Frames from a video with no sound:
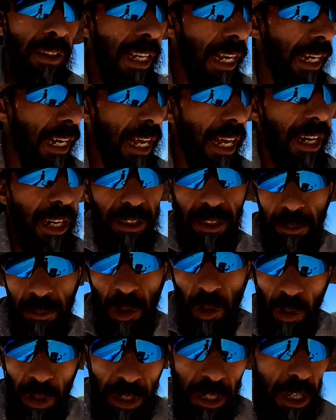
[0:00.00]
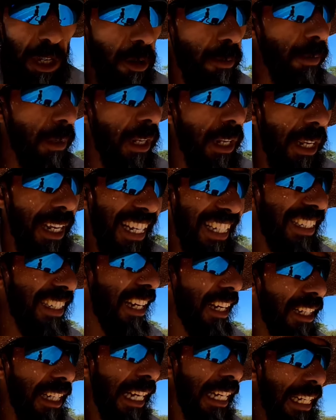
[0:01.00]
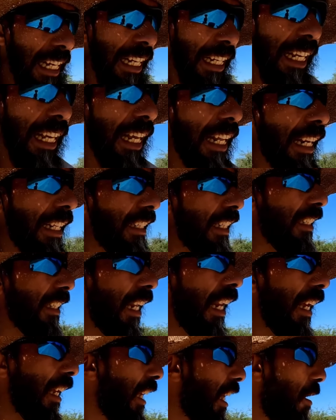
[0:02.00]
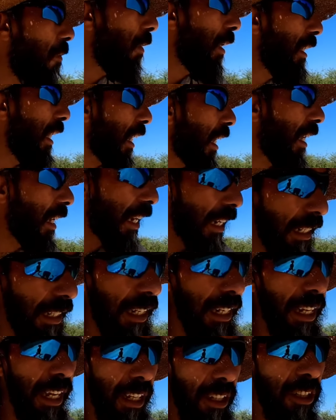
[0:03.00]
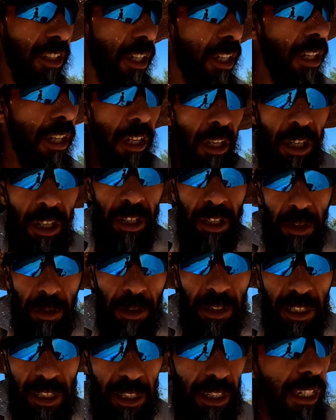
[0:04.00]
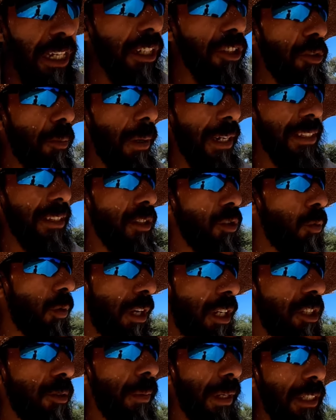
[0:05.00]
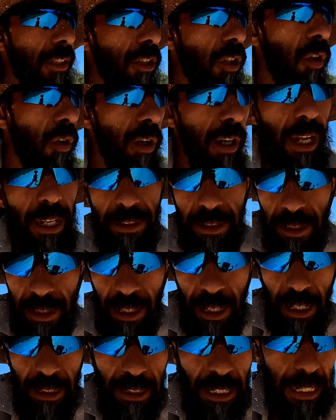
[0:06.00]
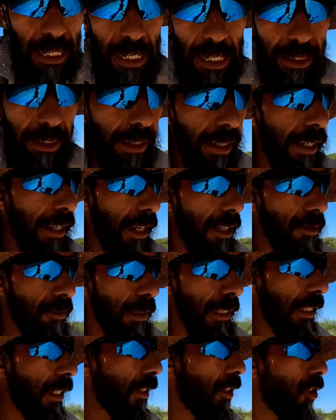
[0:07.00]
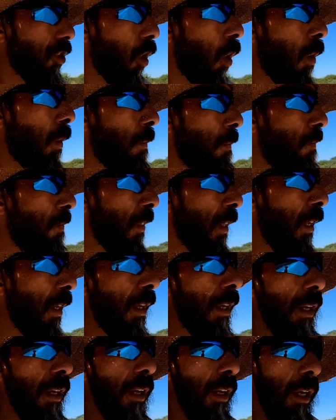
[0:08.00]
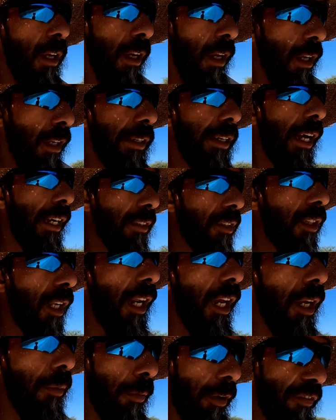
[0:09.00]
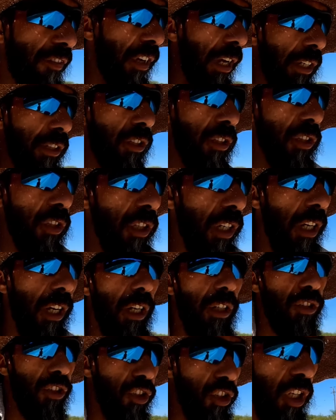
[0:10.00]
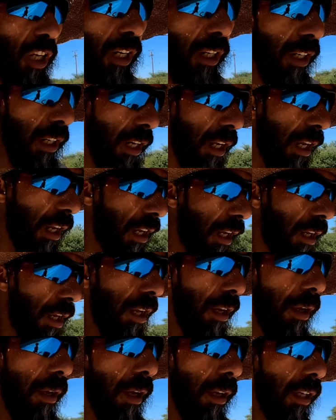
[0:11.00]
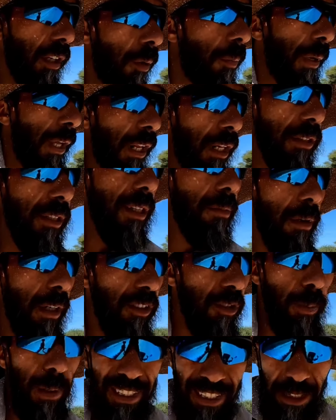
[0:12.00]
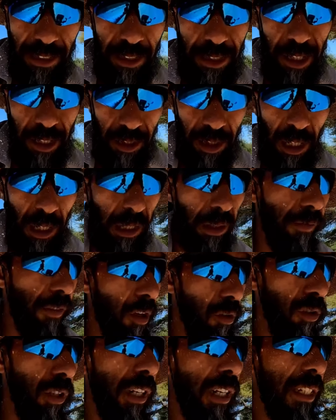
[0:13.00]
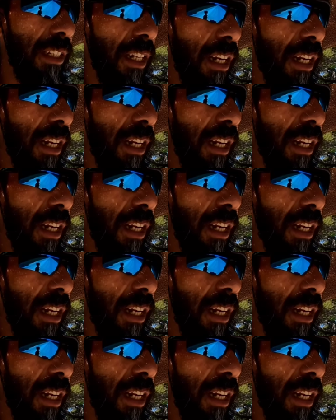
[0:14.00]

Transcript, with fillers: كاع الاراضي مدورين عليهم كرياج كاع كاع كاع الاراضي كامله داير عليها الكرياج متلقايش بلاصه زوينه تبغي تدخل لها تتلقاها داير عليها الكرياج متقدرش تدخل هي الطريق ما فيهاش شجر آه، كبير زعما شي بلاصة تقدر تدرك فيها وتريح